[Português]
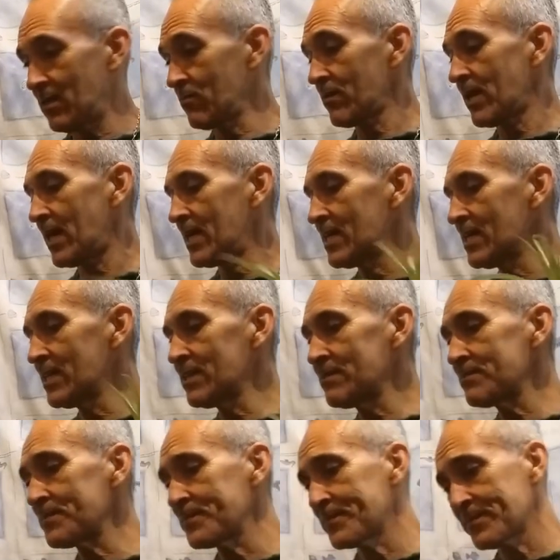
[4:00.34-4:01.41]
não cair,
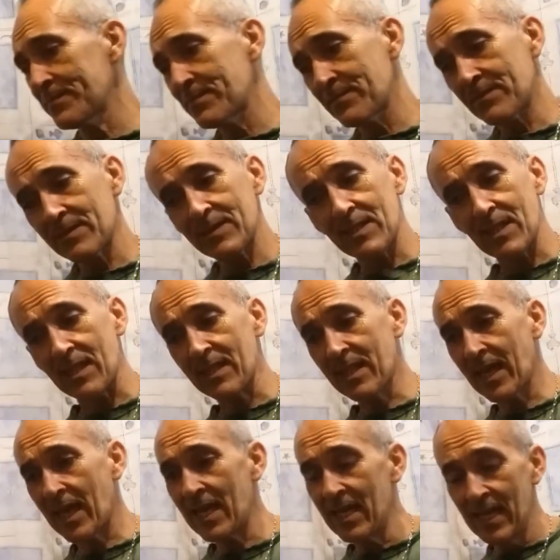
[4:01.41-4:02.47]

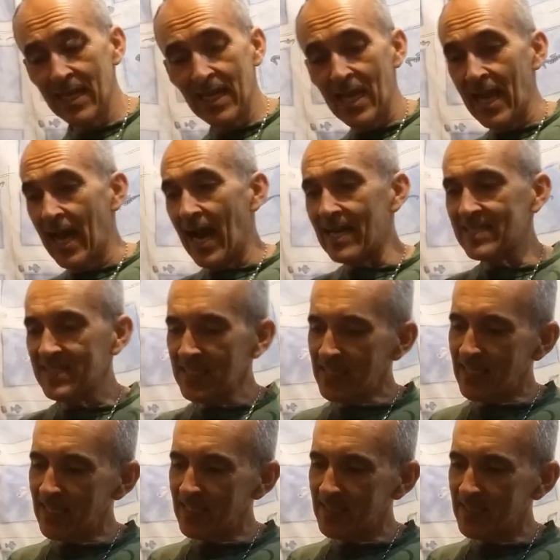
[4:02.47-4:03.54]
tá? Assim
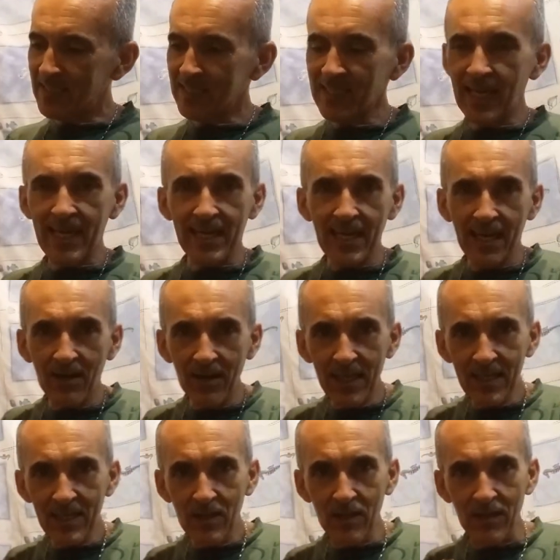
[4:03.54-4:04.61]
que ele se seca, olha
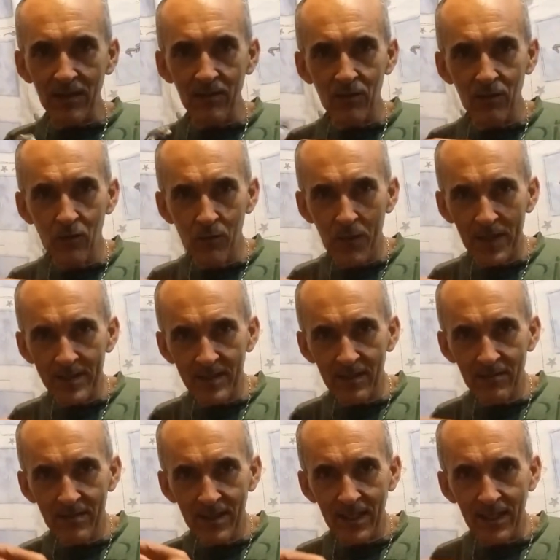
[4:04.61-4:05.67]
aqui, o
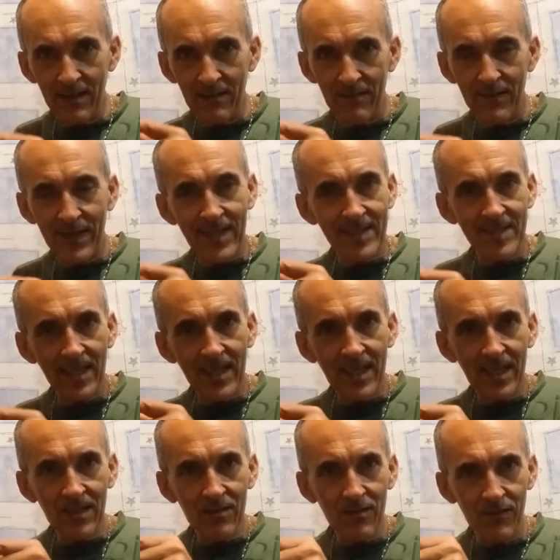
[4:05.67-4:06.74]
pezinho dele. Fica
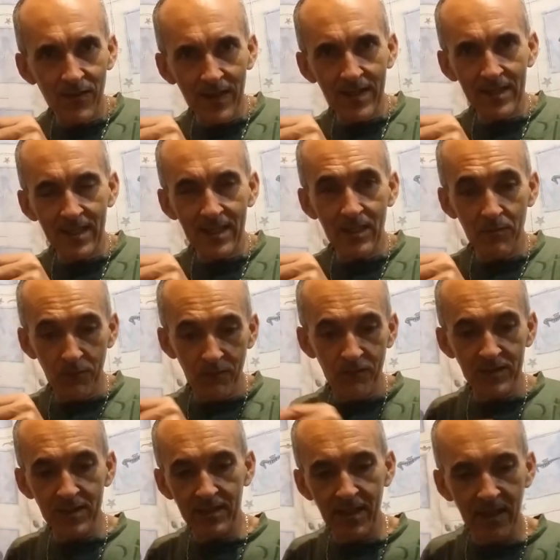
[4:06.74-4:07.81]
sequinho, fica aqui, depois
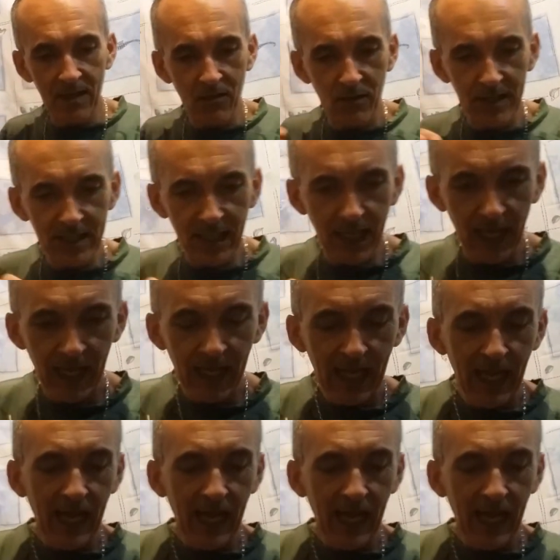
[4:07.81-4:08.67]
você tem que cortar.